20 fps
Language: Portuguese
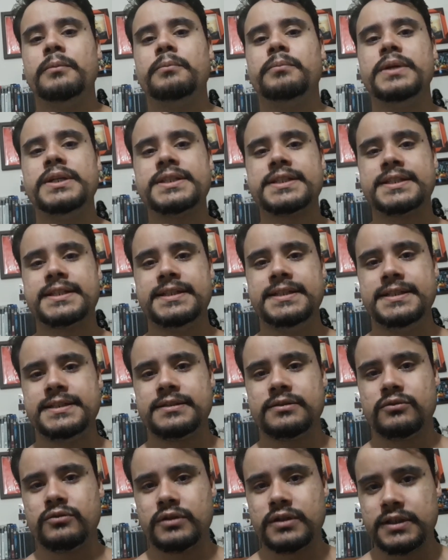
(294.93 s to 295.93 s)

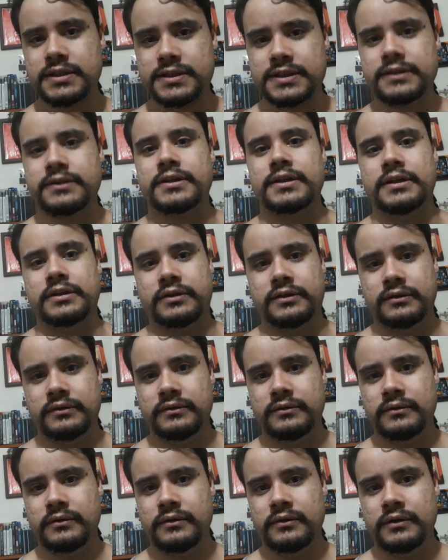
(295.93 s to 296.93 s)
pesquisa do que, que se trata.
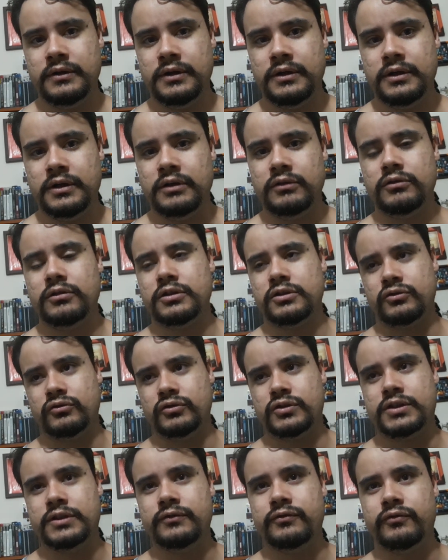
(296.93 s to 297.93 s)

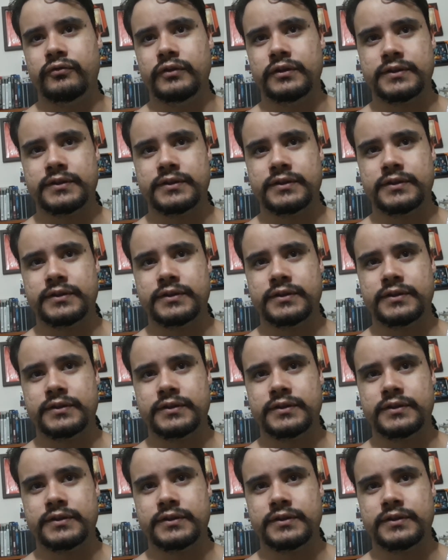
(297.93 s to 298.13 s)
Lógico, se,